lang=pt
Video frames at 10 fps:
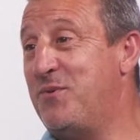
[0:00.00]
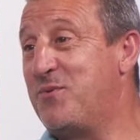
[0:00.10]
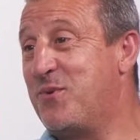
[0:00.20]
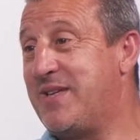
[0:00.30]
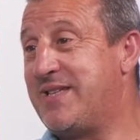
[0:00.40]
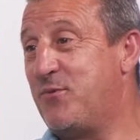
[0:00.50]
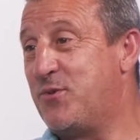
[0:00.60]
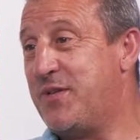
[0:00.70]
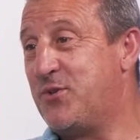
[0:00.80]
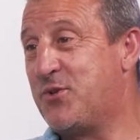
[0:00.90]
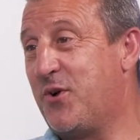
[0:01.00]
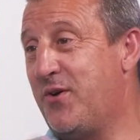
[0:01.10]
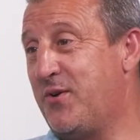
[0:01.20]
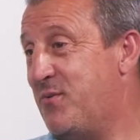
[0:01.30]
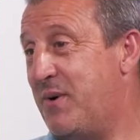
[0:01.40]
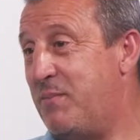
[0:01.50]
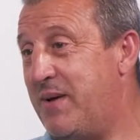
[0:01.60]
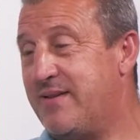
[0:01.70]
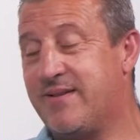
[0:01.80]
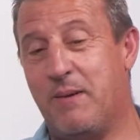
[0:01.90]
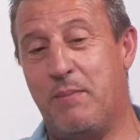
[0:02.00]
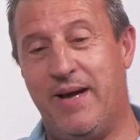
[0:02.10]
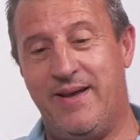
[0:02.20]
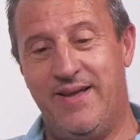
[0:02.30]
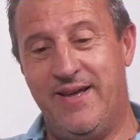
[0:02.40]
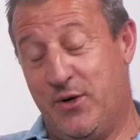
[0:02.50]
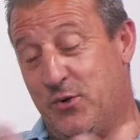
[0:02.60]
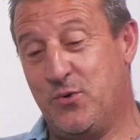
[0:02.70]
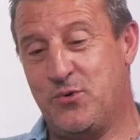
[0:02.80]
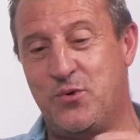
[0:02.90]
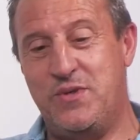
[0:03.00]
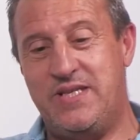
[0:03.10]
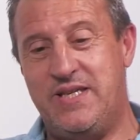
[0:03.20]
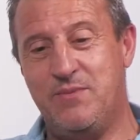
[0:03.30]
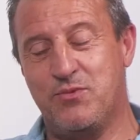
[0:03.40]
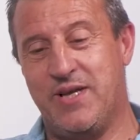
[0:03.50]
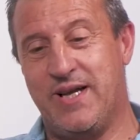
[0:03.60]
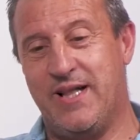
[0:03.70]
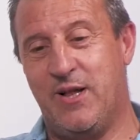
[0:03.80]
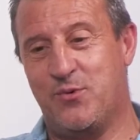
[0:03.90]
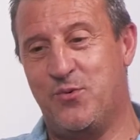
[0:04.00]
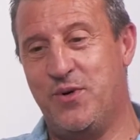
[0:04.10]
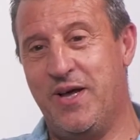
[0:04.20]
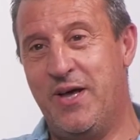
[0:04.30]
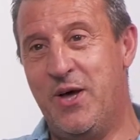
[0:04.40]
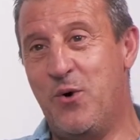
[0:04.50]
no coração do centro histórico, num ambiente também que todos conhecíamos naquela altura.